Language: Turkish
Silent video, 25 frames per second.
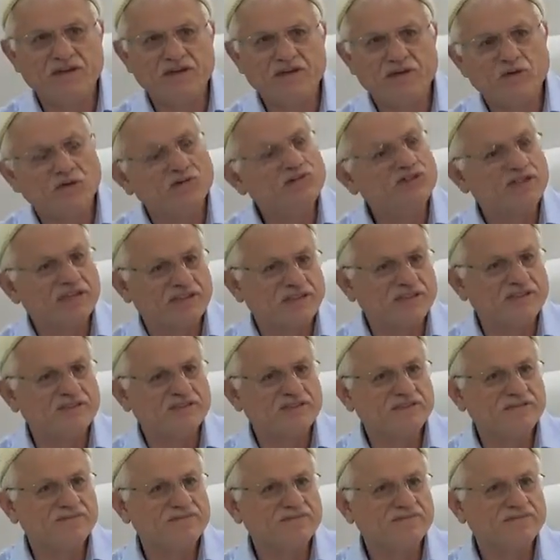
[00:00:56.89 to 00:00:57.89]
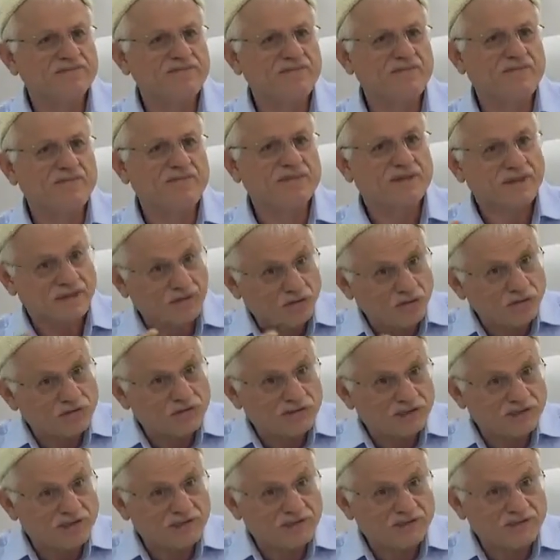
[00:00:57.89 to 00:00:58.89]
Hocadır,
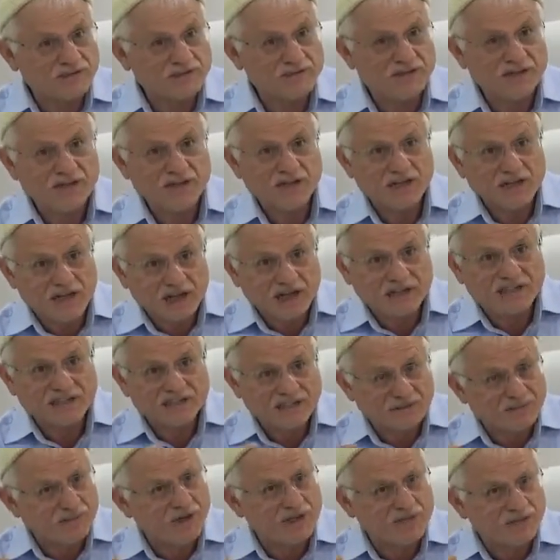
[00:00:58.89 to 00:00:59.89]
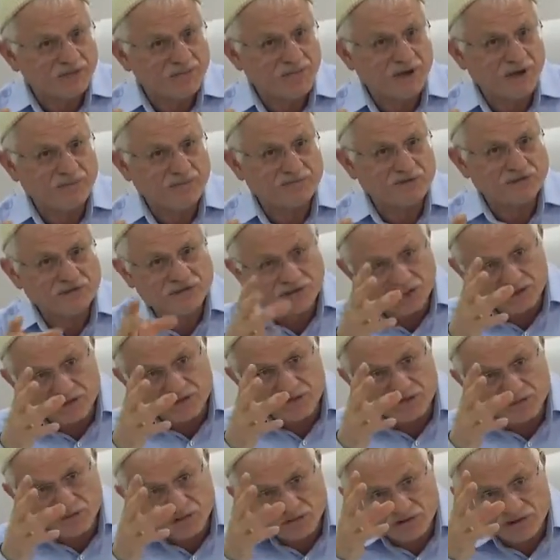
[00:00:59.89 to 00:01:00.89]
hocadır, Kardeşim akrabamdır,
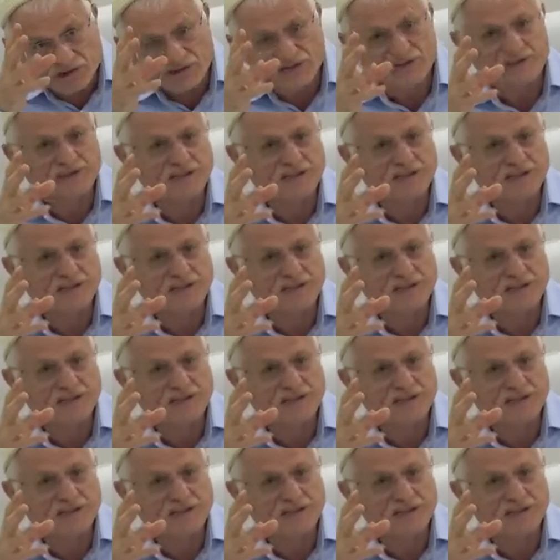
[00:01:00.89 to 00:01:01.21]
tanıdığım hocadır